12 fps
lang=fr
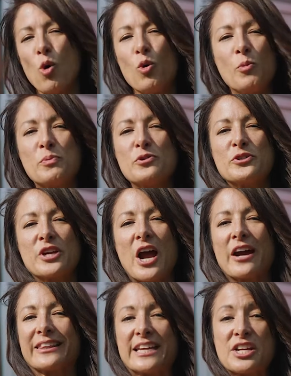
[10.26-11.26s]
où
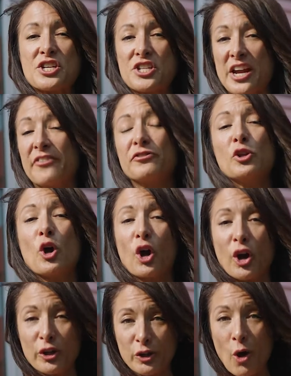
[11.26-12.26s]
plusieurs des chefs de
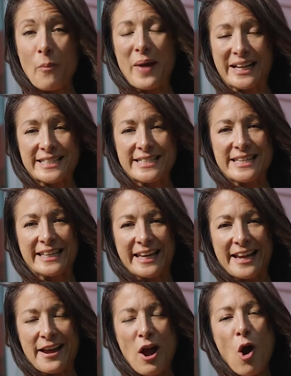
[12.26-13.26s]
renom martiniquais
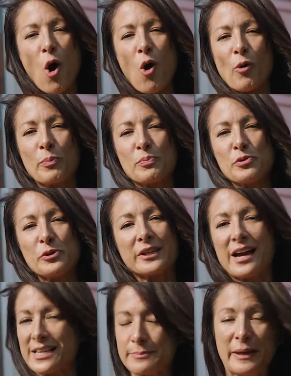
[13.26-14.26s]
ont pu
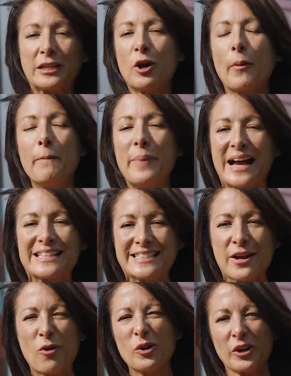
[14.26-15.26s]
transmettre leur
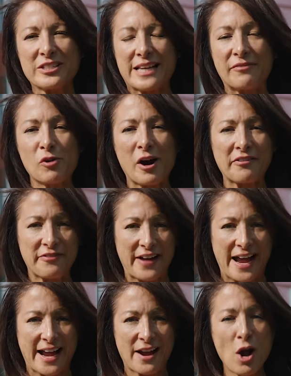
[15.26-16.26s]
passion, leur
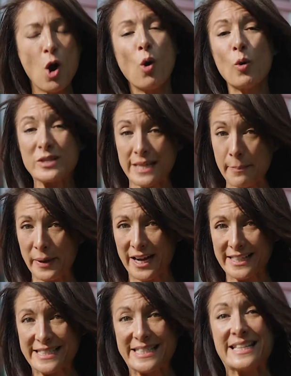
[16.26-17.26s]
savoir-faire aux
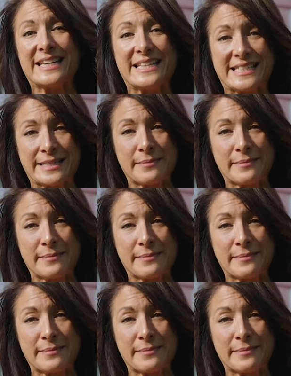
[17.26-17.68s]
apprentis ici